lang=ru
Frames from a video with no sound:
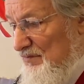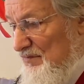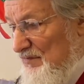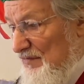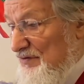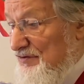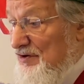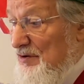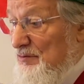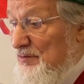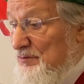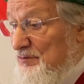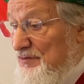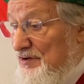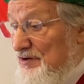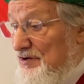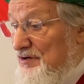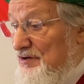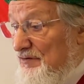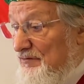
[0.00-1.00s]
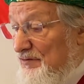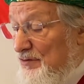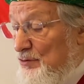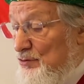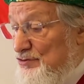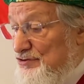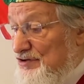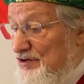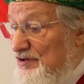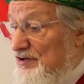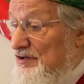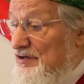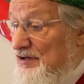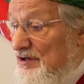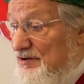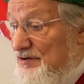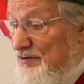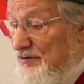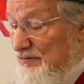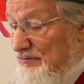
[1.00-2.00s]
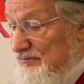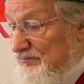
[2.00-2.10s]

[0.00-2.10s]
На самом деле неверующих и нет.